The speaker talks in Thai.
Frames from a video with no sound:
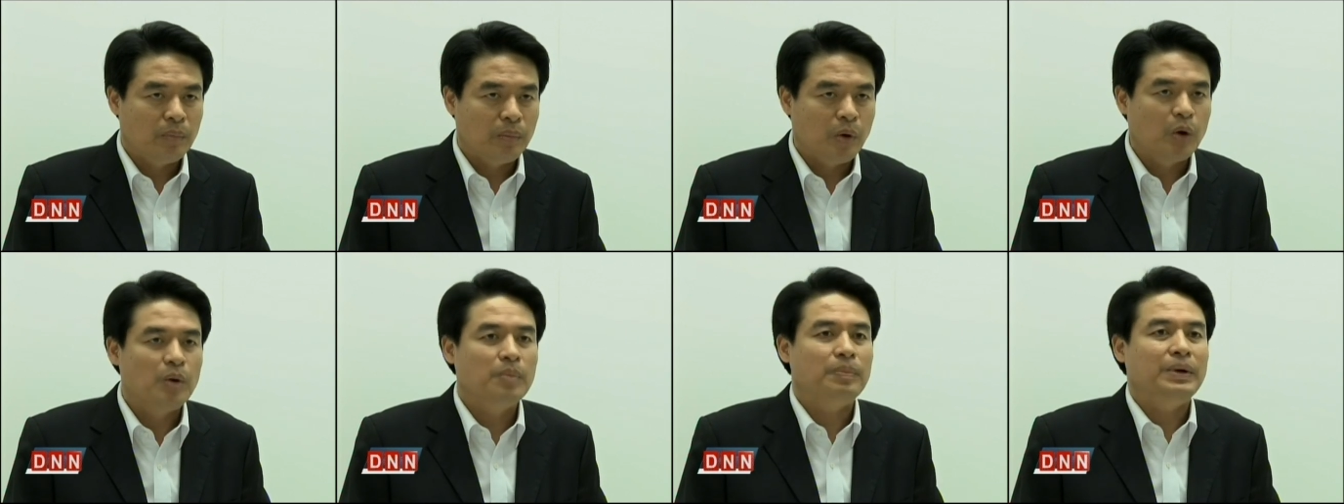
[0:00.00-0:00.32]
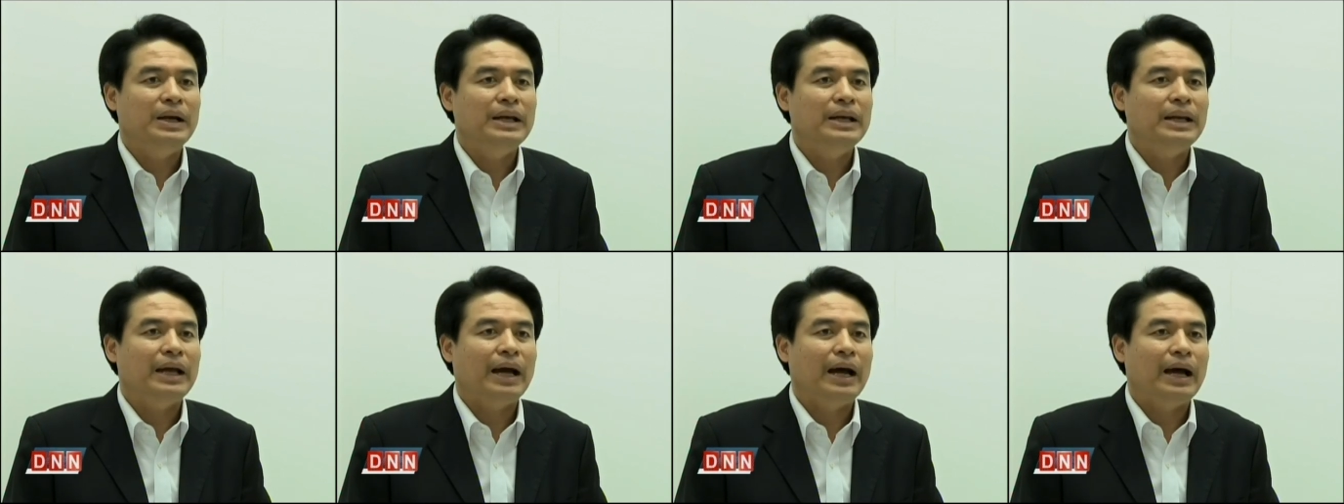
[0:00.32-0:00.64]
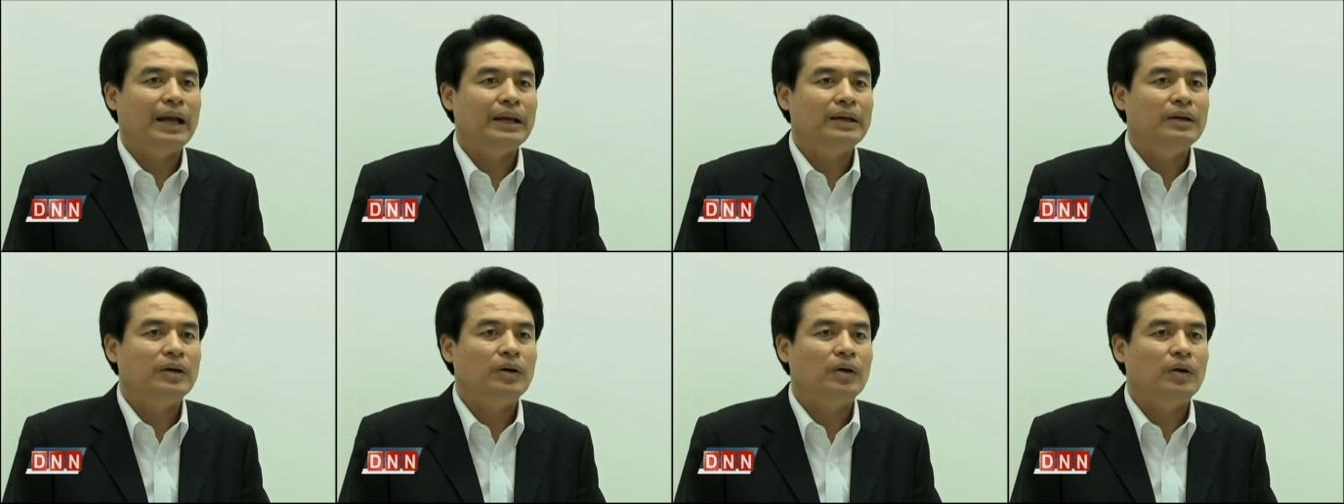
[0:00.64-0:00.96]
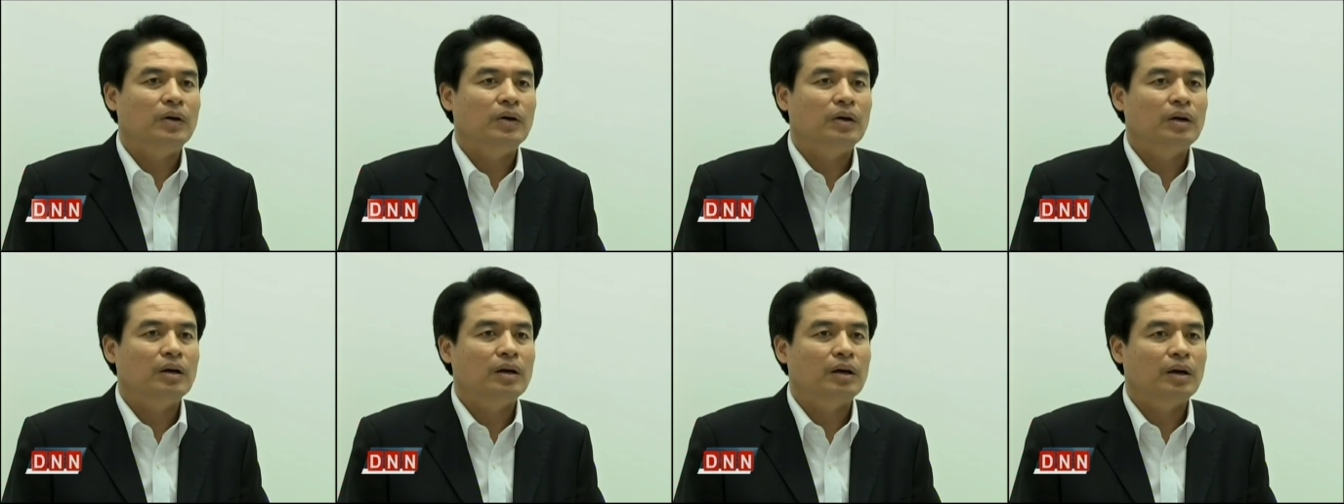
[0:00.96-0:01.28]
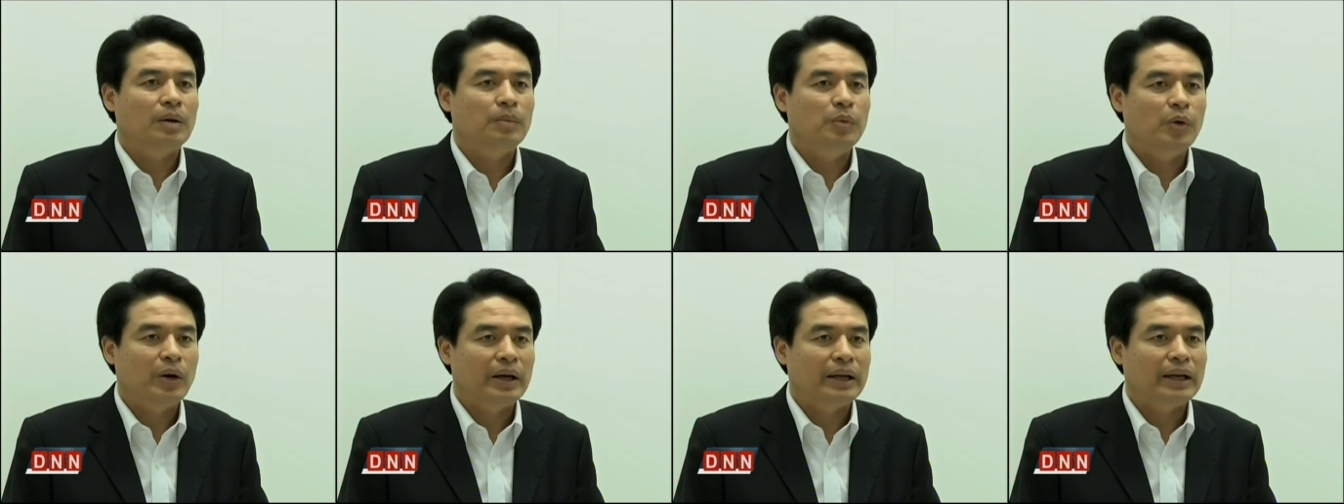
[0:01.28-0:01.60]
บนพื้นฐานของ
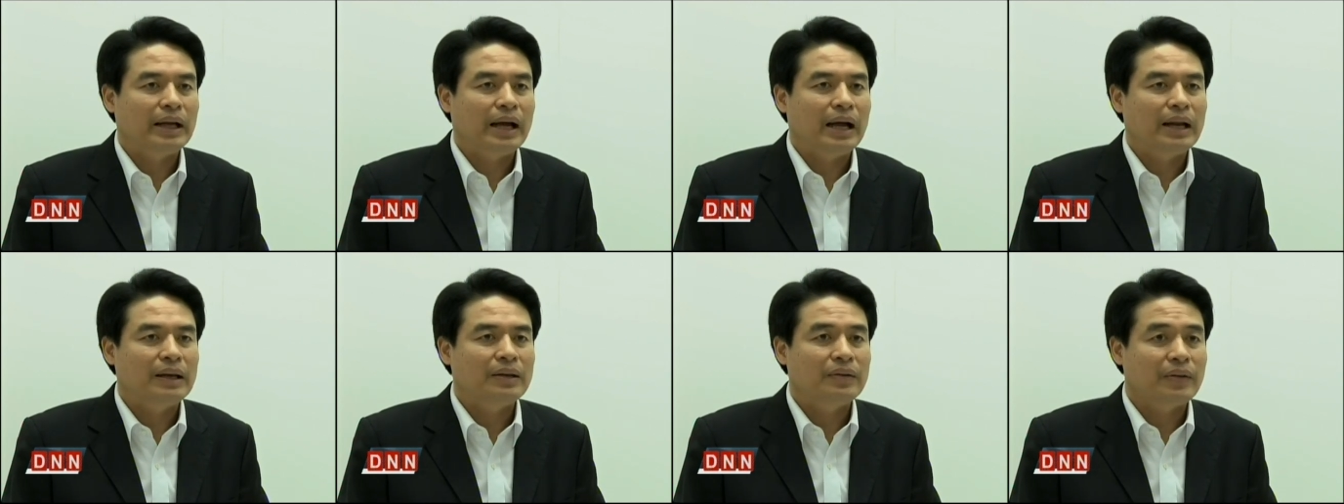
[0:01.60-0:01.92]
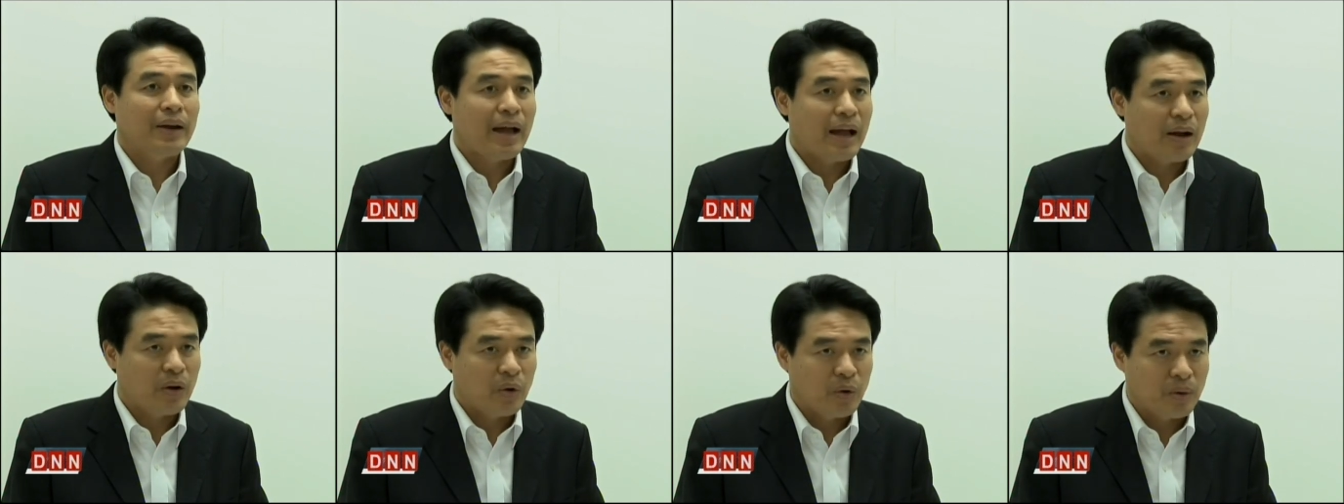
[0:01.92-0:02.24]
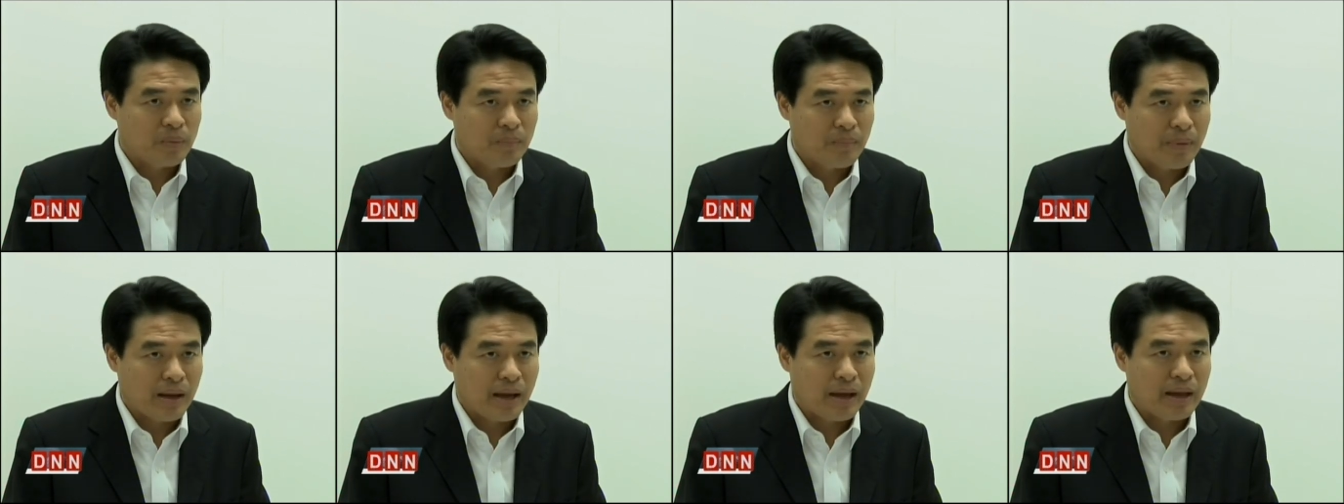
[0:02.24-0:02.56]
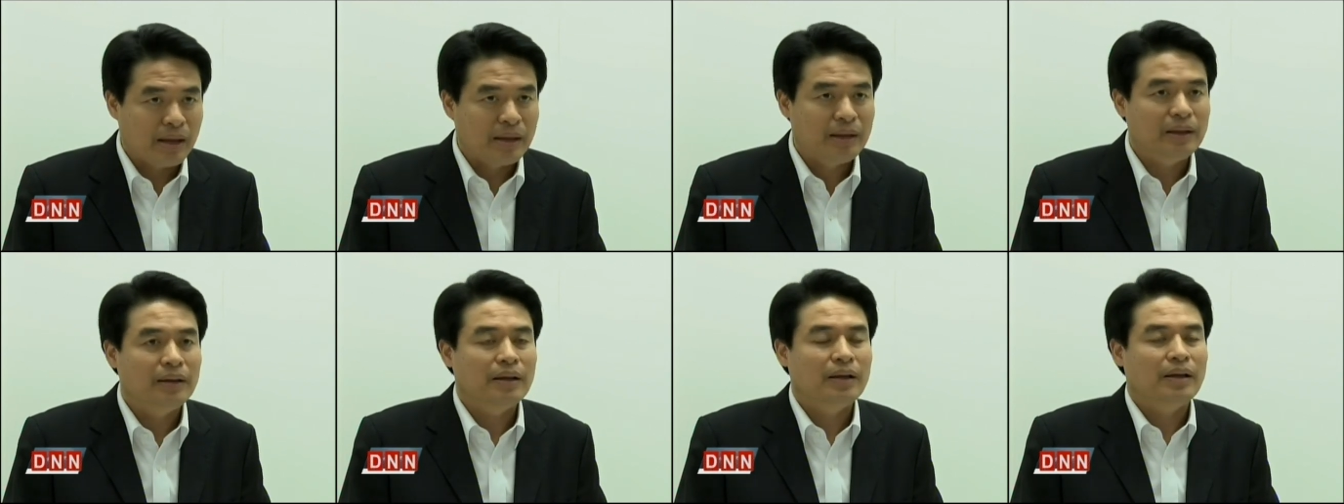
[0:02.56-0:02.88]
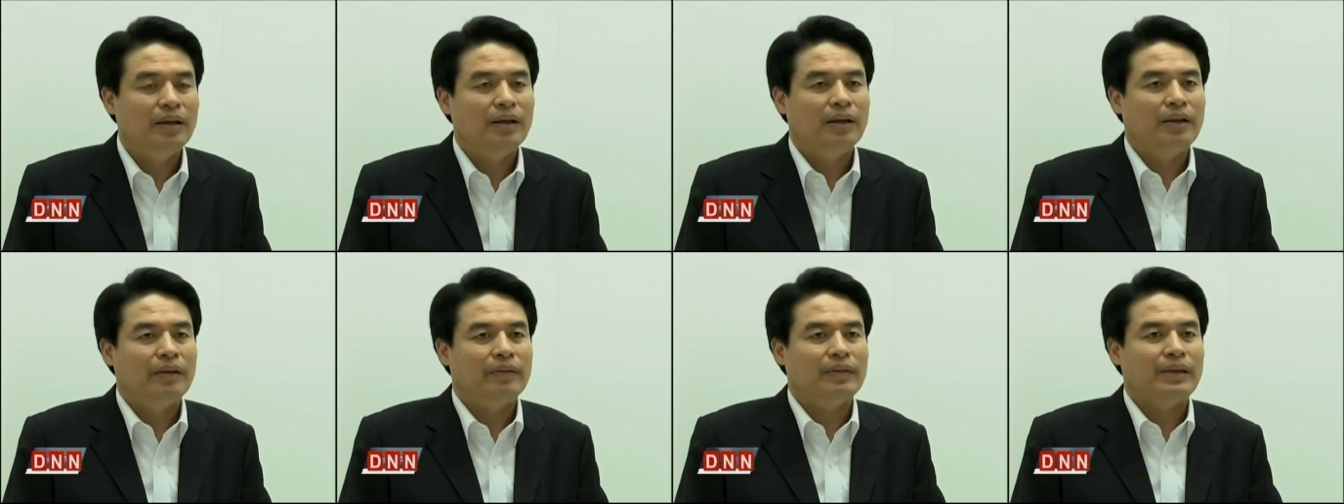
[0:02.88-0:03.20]
กระบวนการตรากฎหมาย
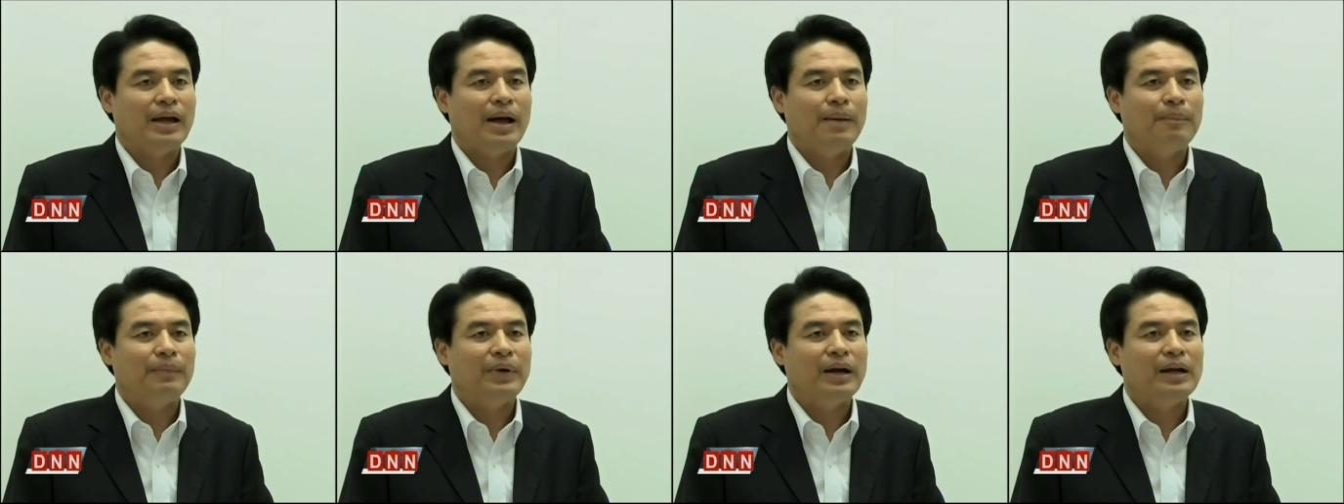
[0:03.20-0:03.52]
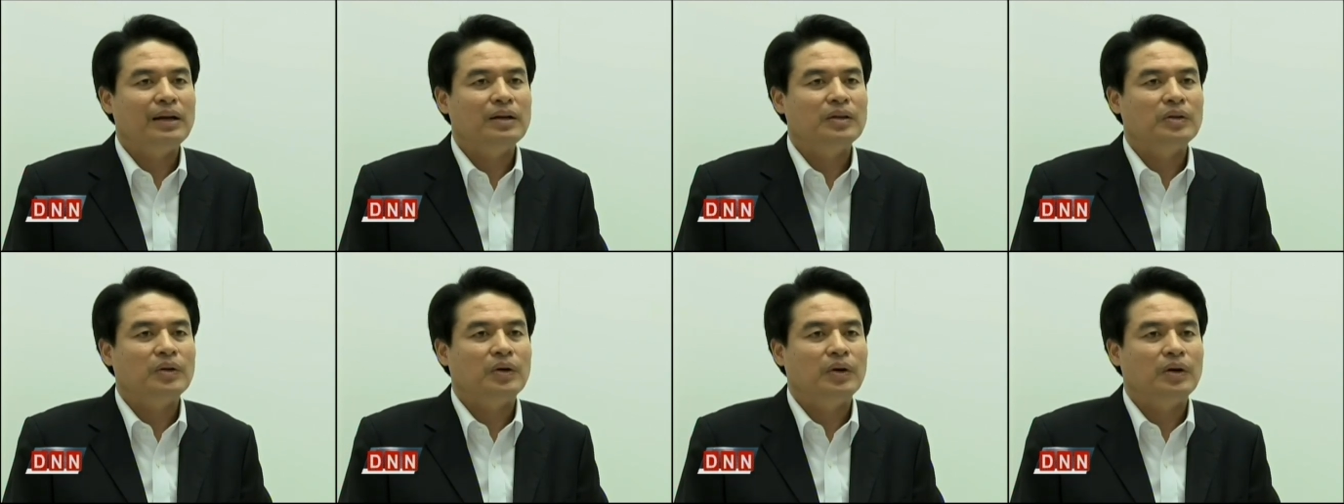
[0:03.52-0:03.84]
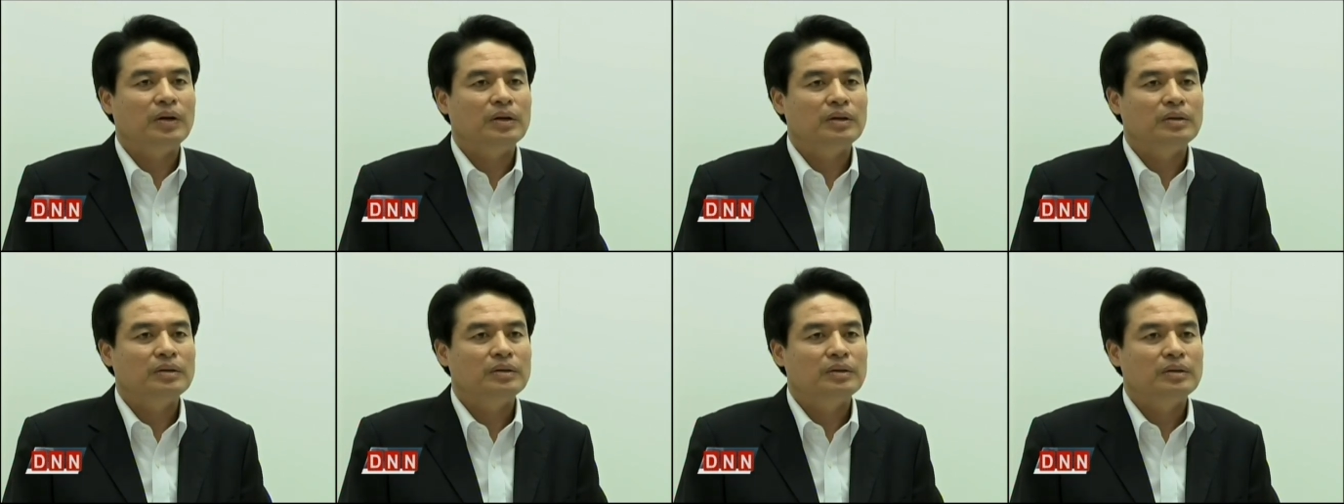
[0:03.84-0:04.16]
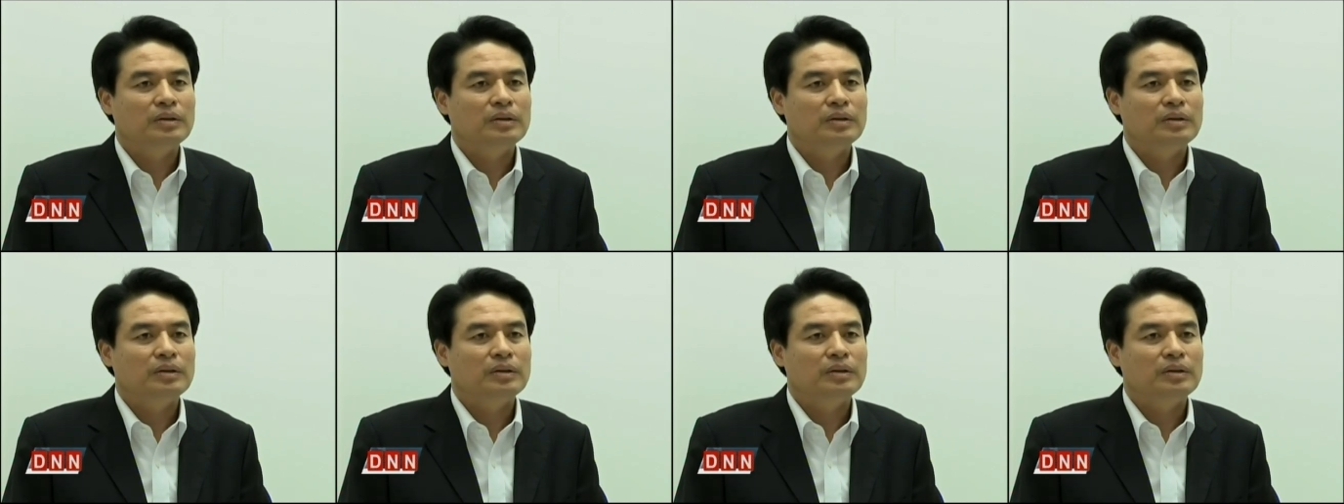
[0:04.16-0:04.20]
ตามขั้นตอน